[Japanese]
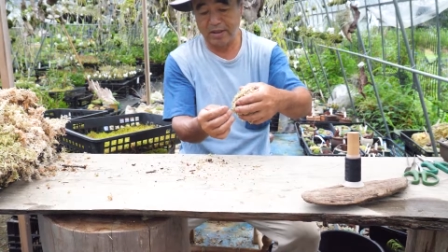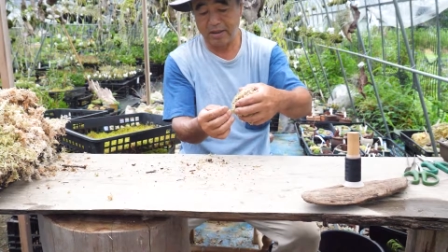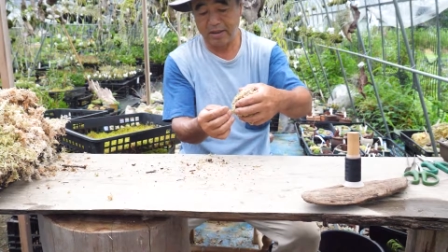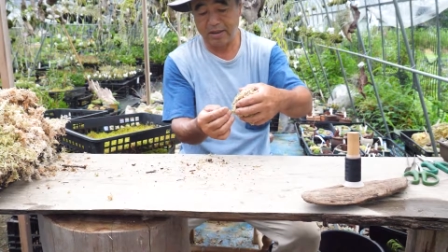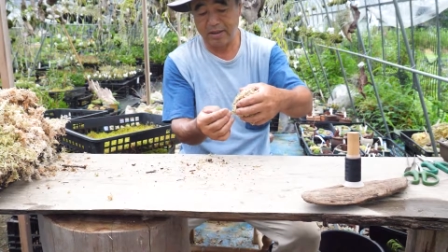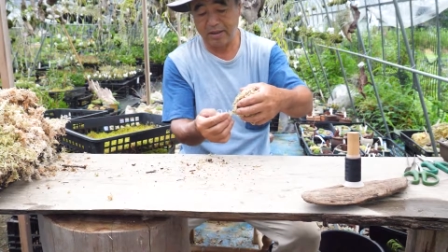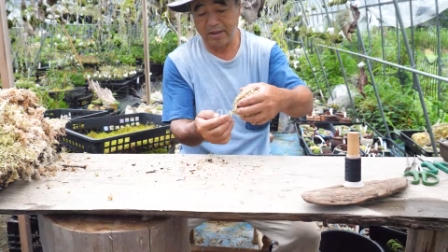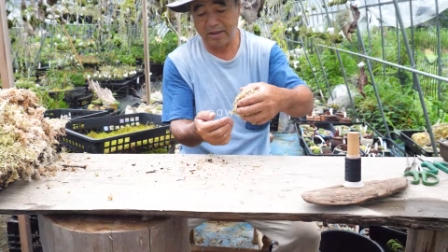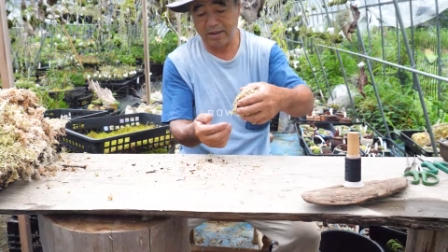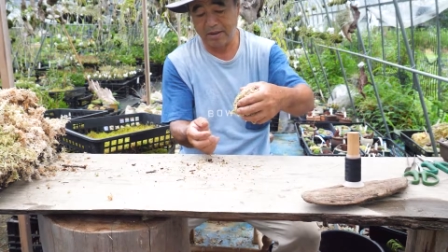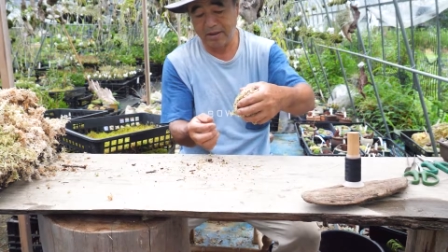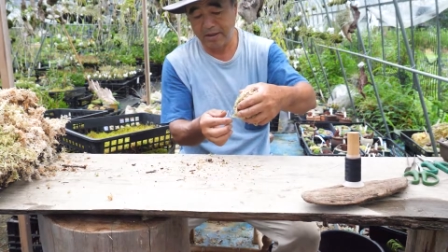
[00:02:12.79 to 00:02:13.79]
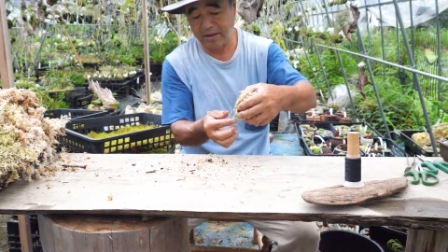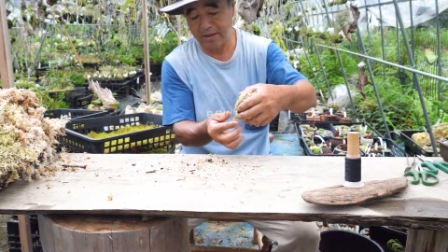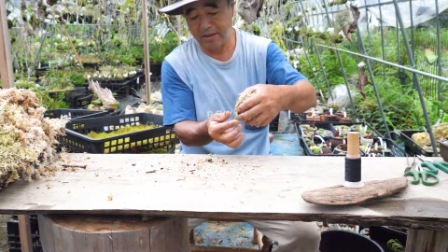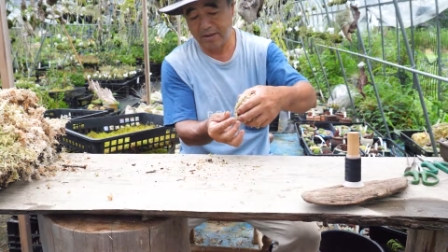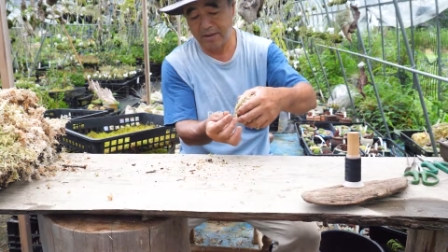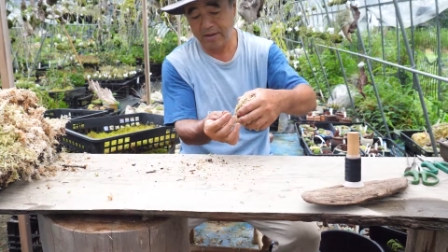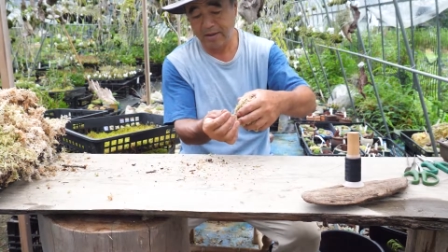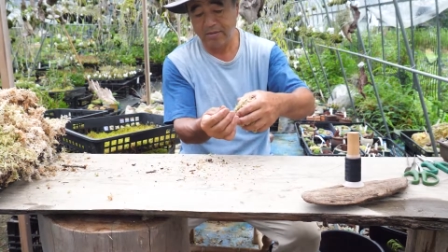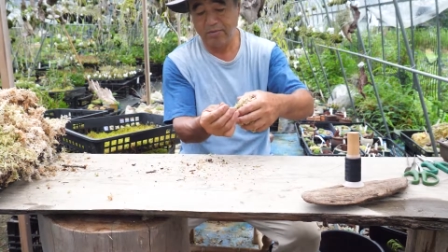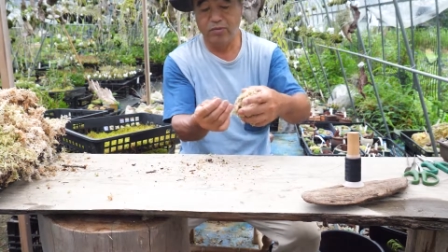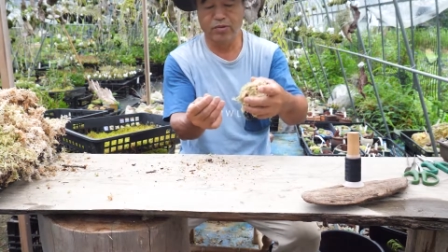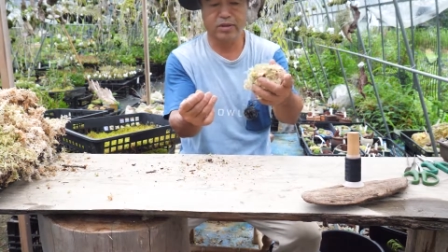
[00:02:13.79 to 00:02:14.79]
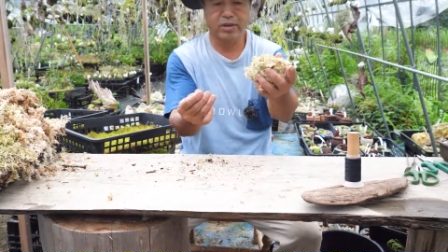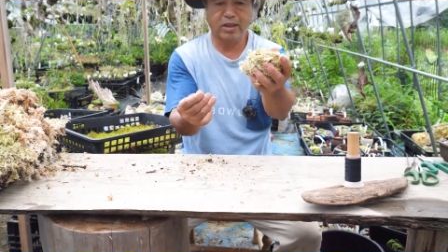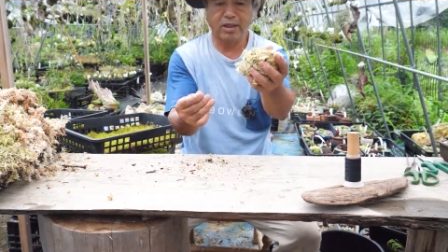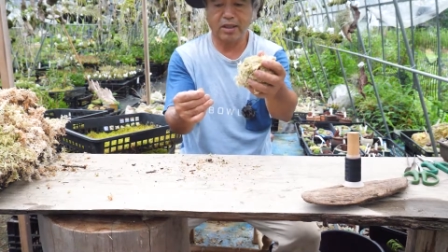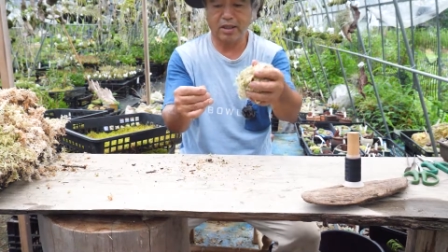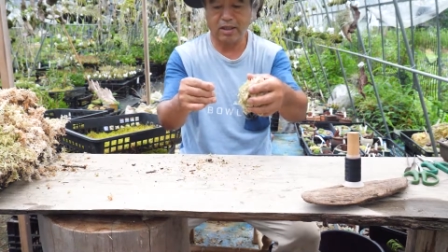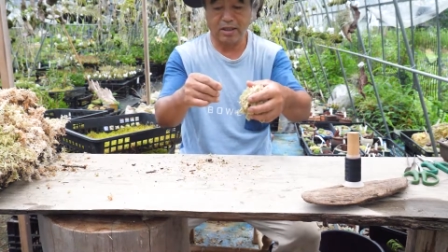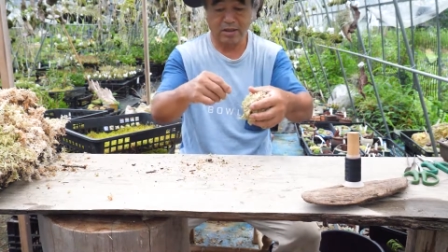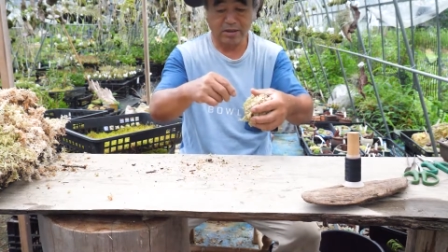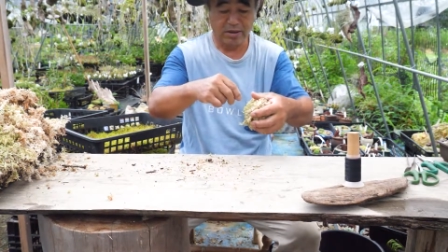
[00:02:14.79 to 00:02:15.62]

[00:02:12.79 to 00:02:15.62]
えー、持ってから